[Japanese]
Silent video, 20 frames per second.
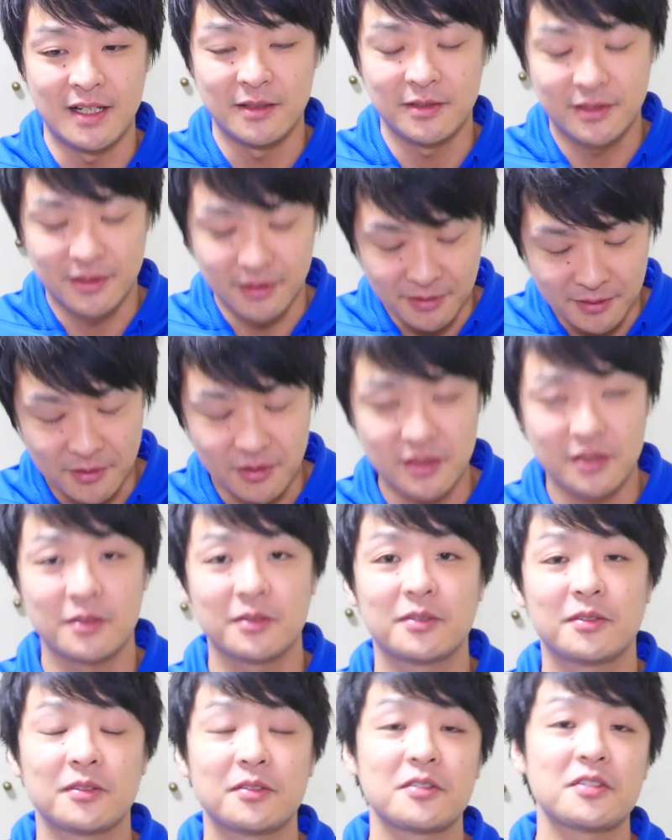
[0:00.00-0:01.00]
普通の仕
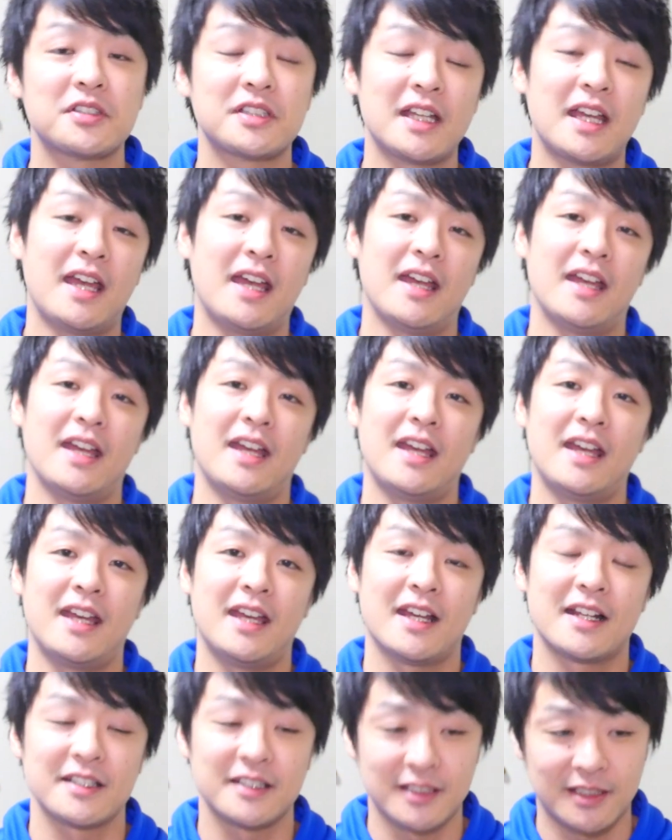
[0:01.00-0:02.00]
事として、
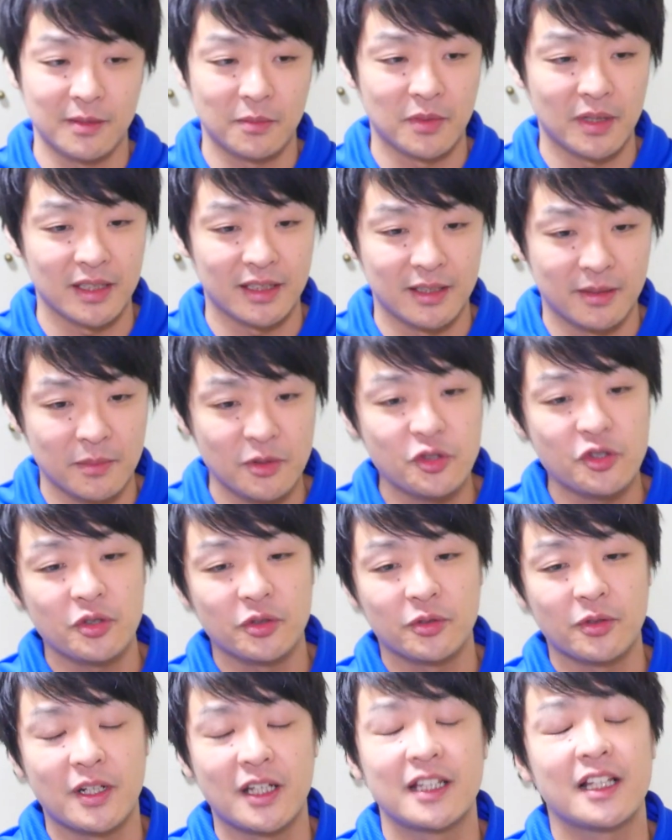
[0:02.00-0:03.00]
えー、やらせてもらってもち
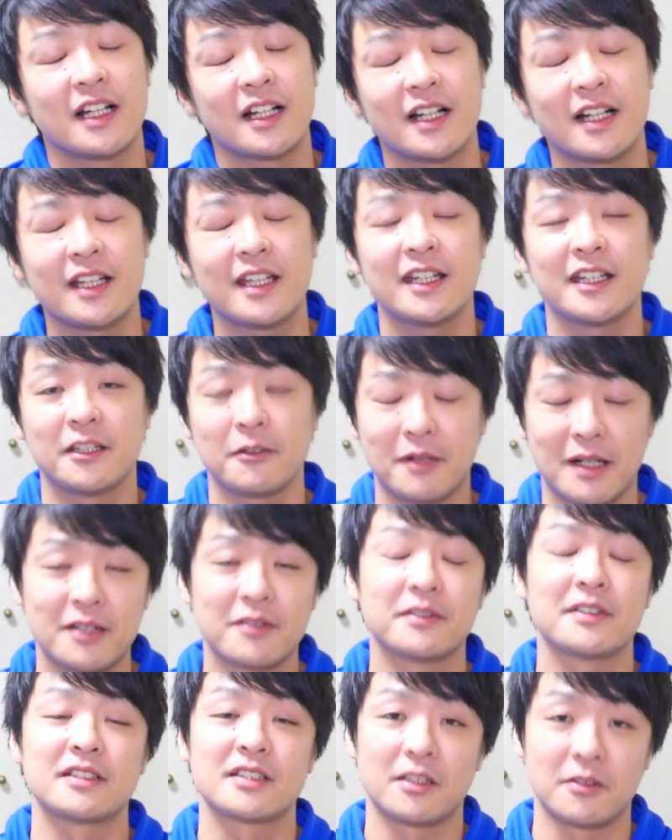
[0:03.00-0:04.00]
ろんトレーナー関係ではあ
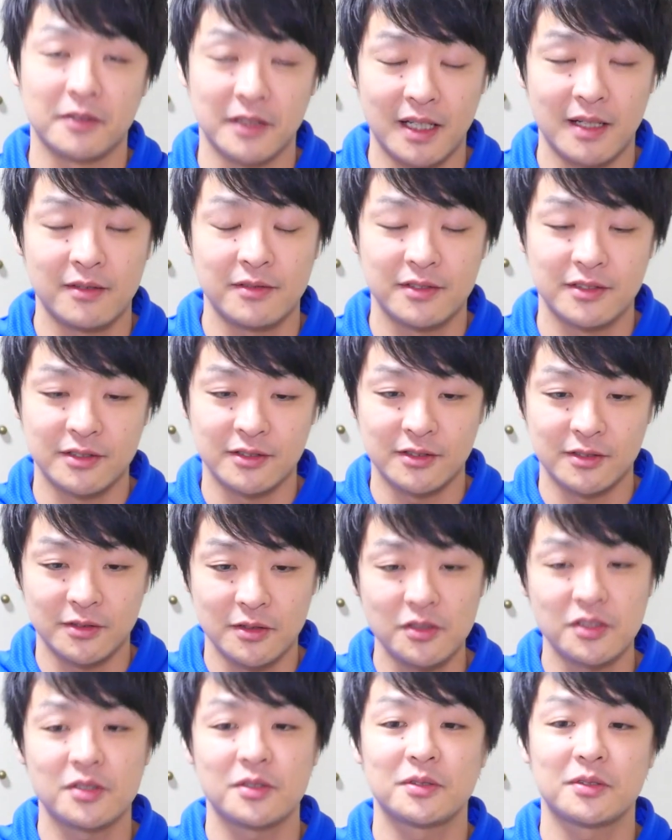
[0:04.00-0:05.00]
るんですけどね普通
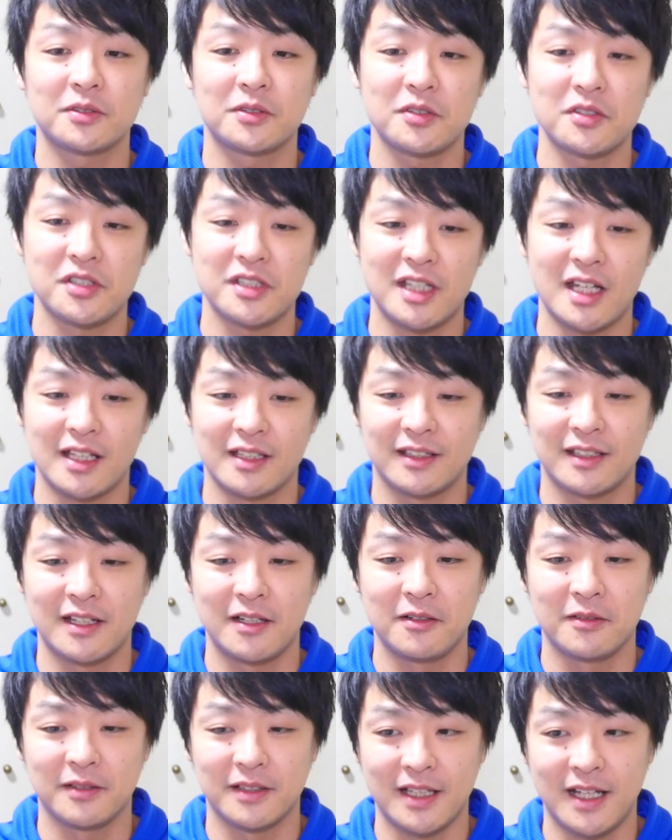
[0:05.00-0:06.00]
の仕事としてやっ
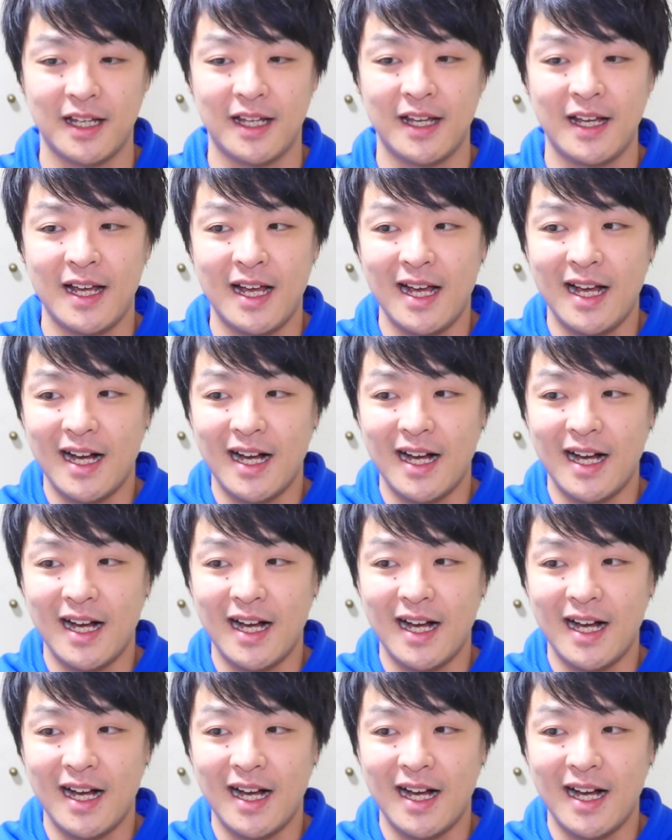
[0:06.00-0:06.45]
てるんで